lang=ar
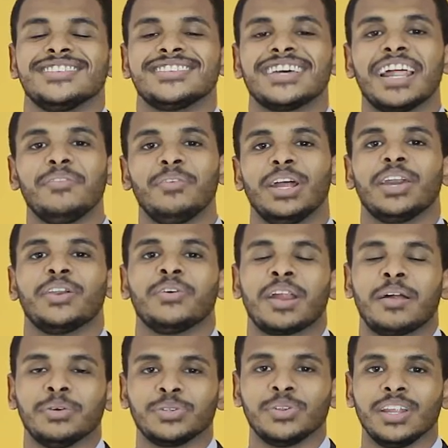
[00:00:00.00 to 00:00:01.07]
السلام عليكم
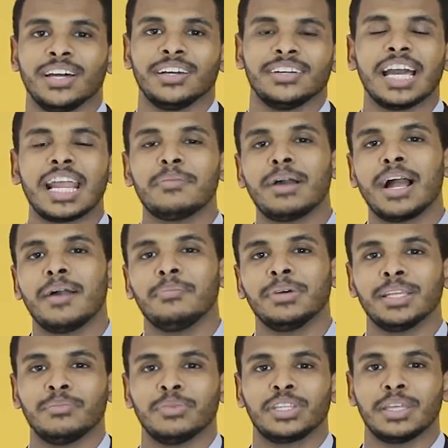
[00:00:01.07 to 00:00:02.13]
ورحمة الله أنا
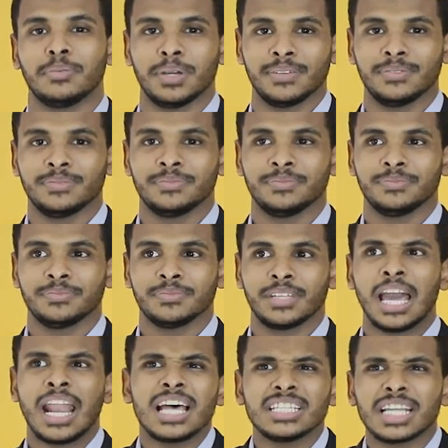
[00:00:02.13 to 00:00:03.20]
محمد المكتبة
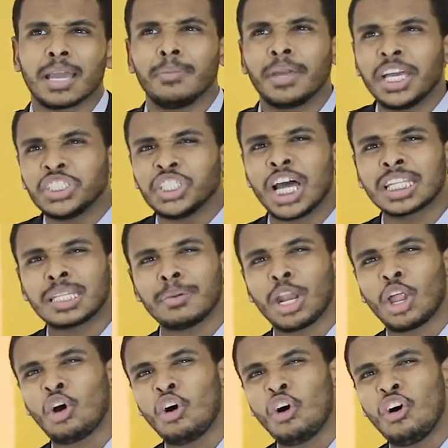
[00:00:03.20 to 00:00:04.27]
هل حصل قبل كده شعرت
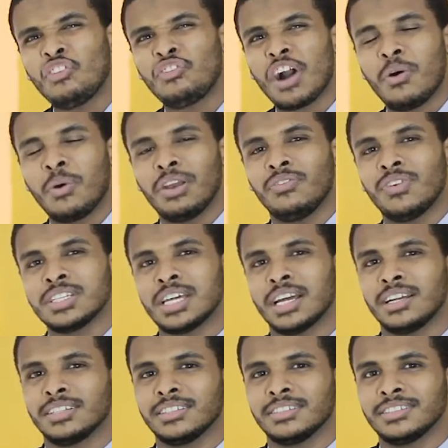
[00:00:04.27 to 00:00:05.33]
بالخوف أو الفزع؟
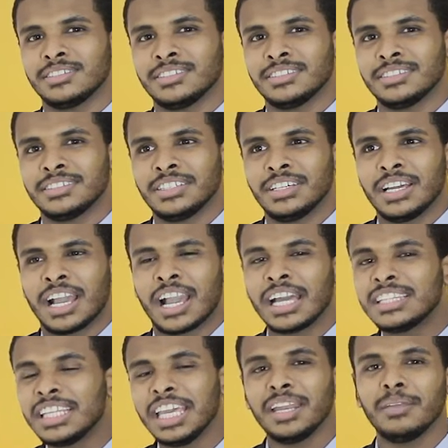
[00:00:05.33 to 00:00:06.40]

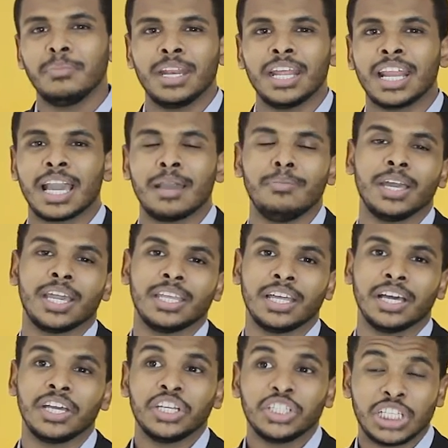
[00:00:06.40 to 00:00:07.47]
كثير مننا قبل
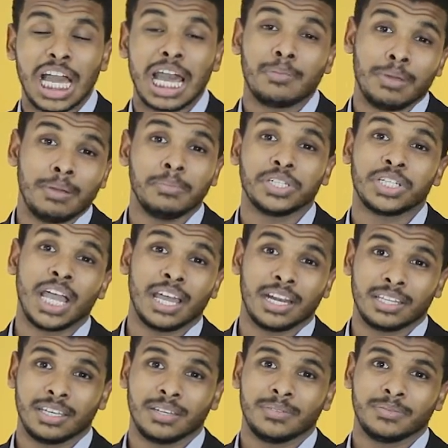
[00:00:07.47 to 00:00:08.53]
كده شعر بالمشاعر
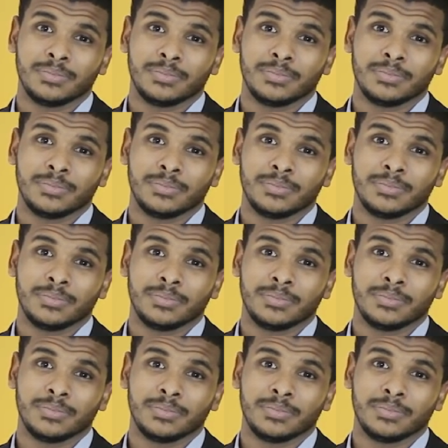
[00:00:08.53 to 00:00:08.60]
دي